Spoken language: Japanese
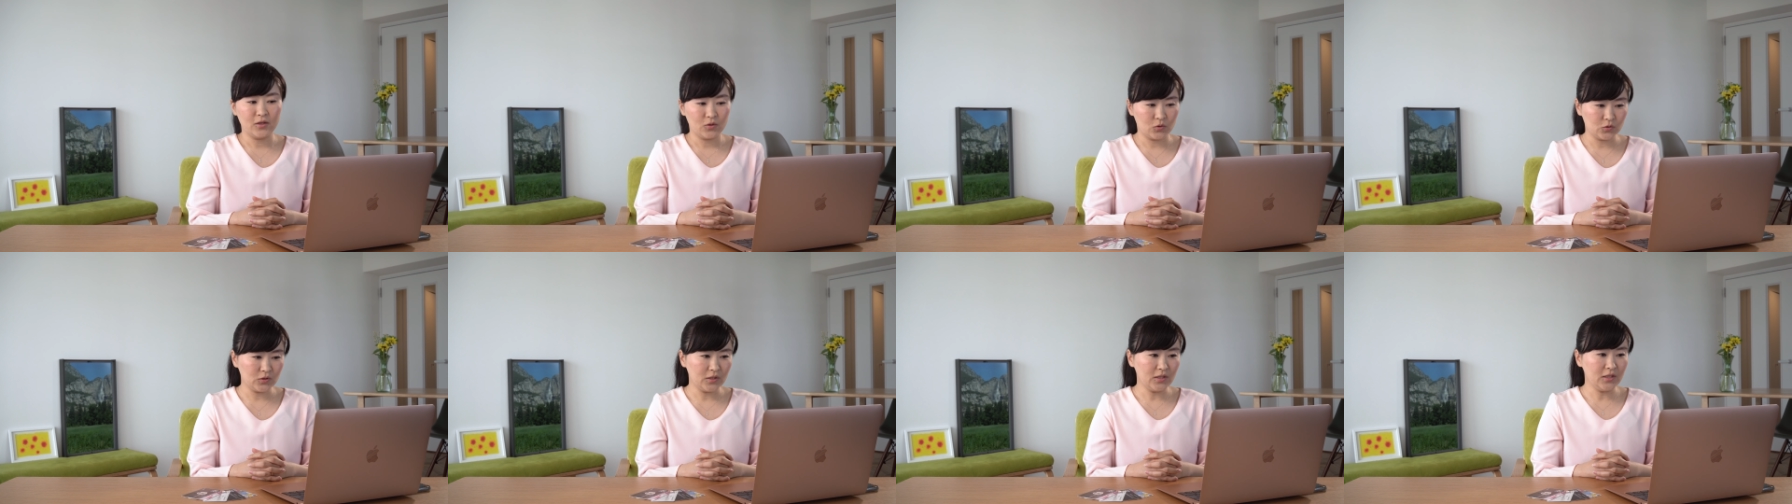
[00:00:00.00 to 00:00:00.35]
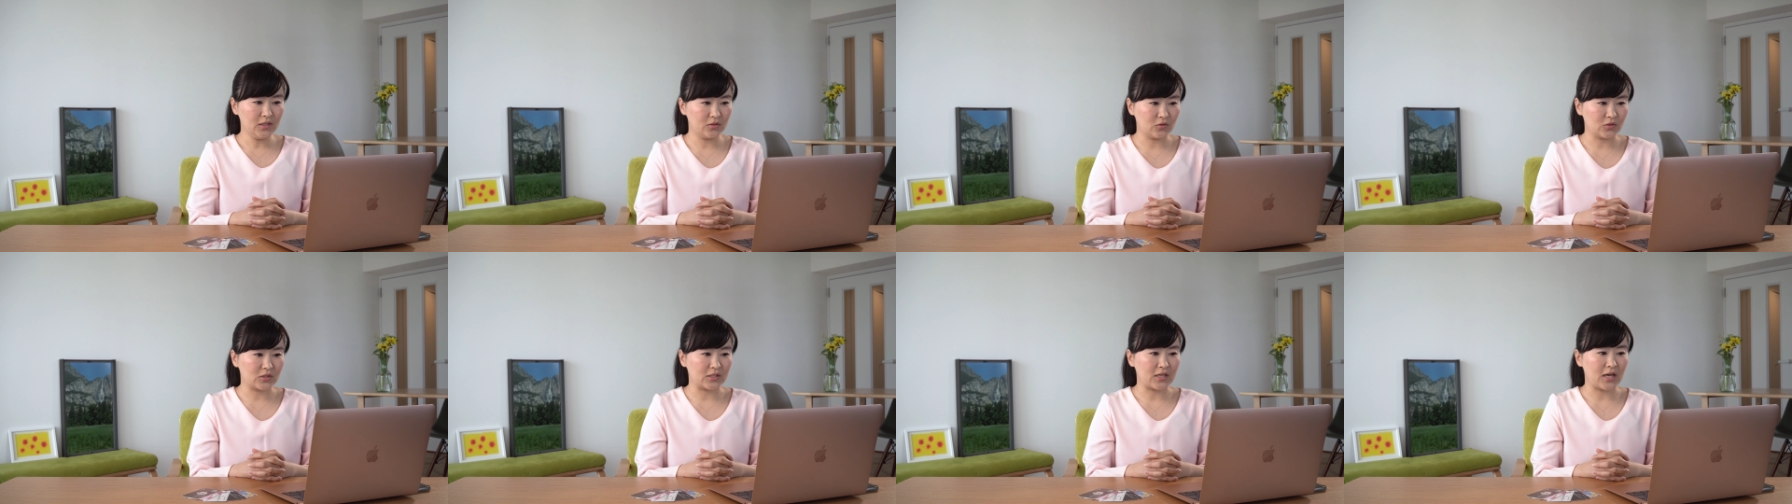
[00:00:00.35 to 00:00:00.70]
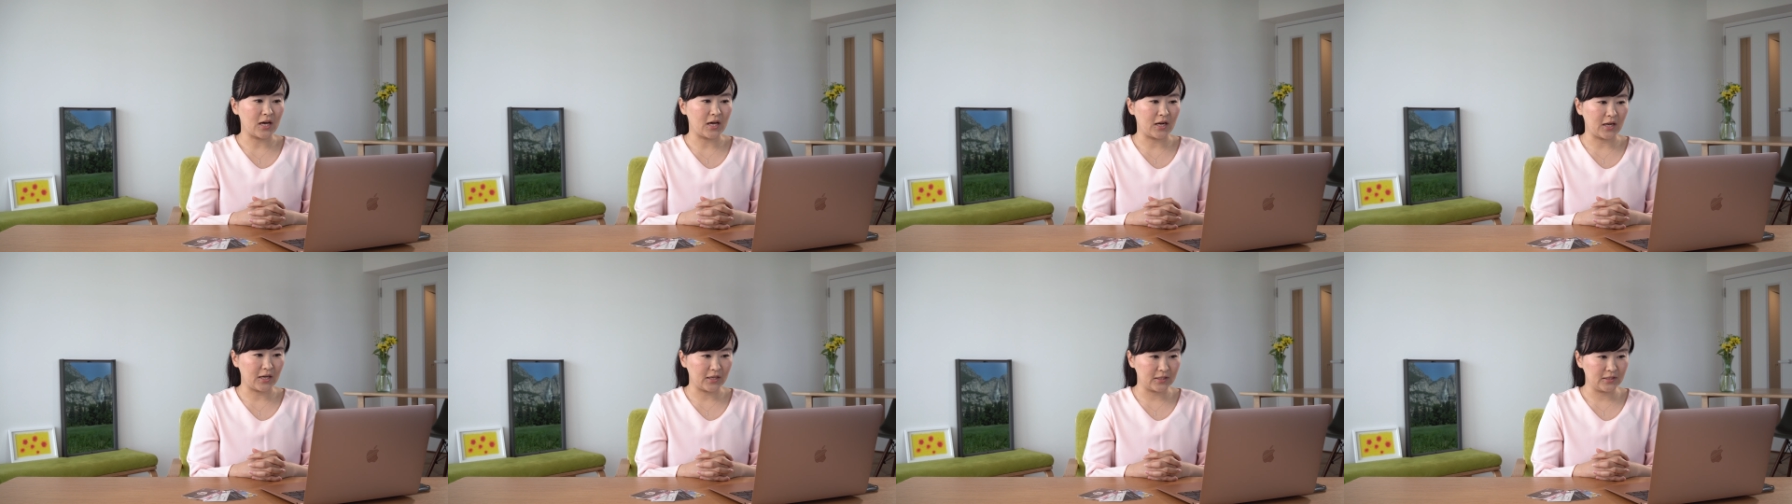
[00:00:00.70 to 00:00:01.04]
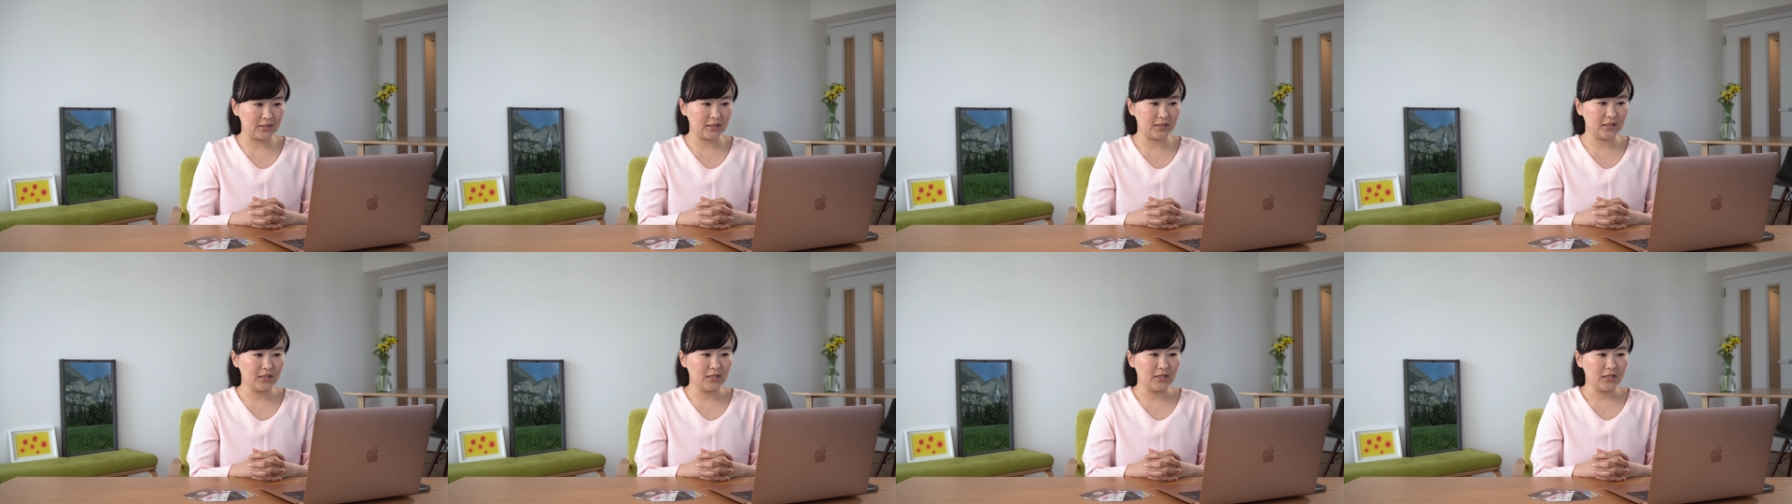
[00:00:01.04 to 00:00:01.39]
固定費の支払い
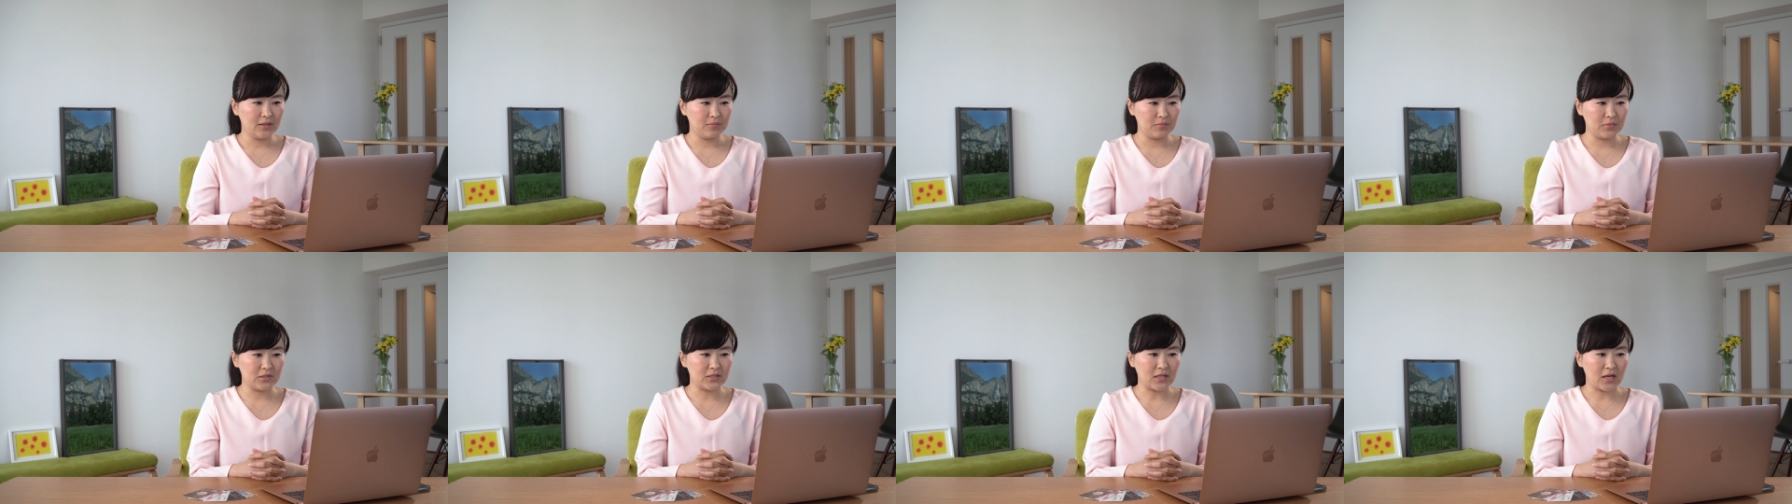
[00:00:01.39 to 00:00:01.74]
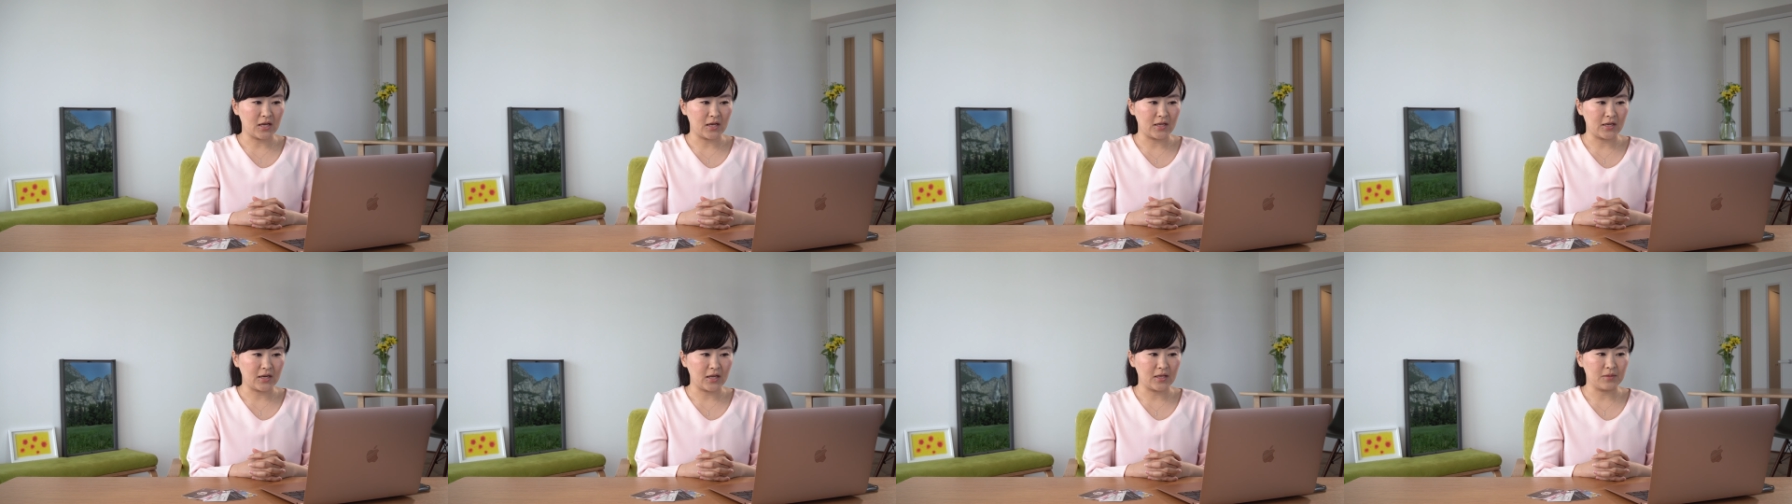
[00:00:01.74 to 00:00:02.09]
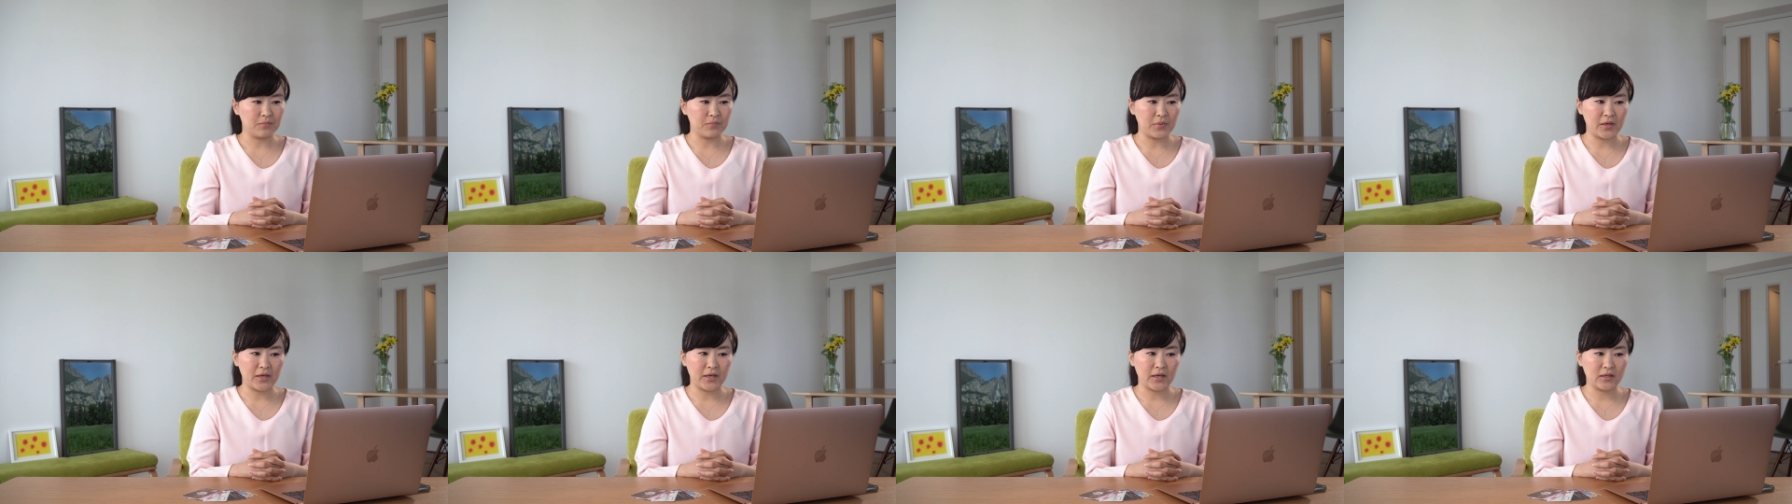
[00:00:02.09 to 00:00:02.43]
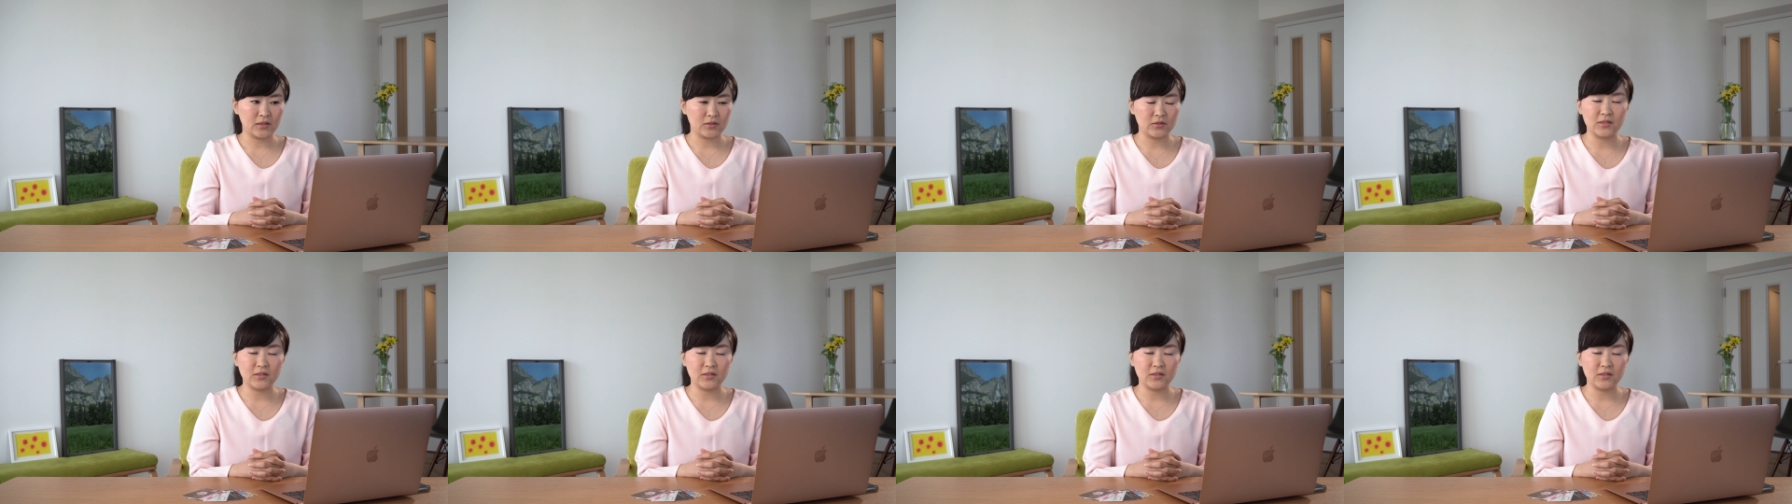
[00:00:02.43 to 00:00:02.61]
にビザ、l i n e イ、